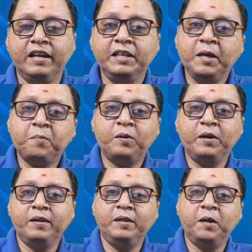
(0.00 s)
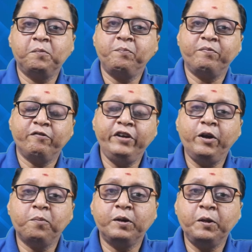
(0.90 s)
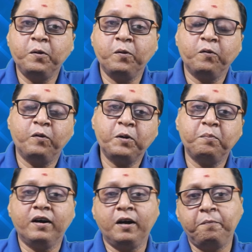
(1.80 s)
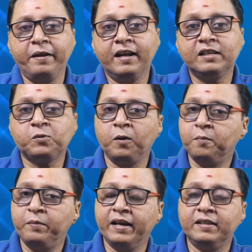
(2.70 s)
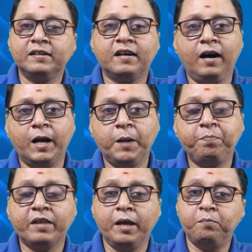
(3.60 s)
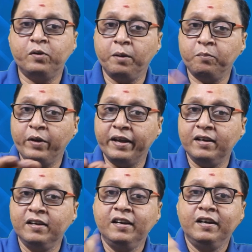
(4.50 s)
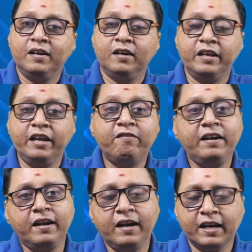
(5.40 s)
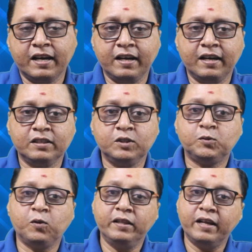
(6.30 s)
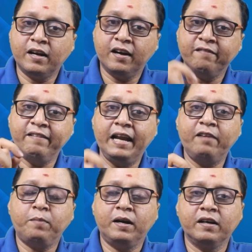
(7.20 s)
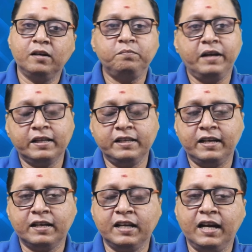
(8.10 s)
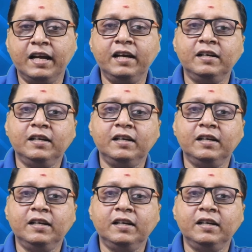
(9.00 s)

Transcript: இதே போல் தினமும் வீடியோ பதிவு வருமா அப்படின்னா சொல்ல முடியாது காரணம் இப்போ நம்முடைய ஈவெண்ட் நடக்க இருக்கிறது ஸோ அதற்கான வேலைப்பாடுகளும் நடந்துக்கிட்டு இருக்கிறதுனால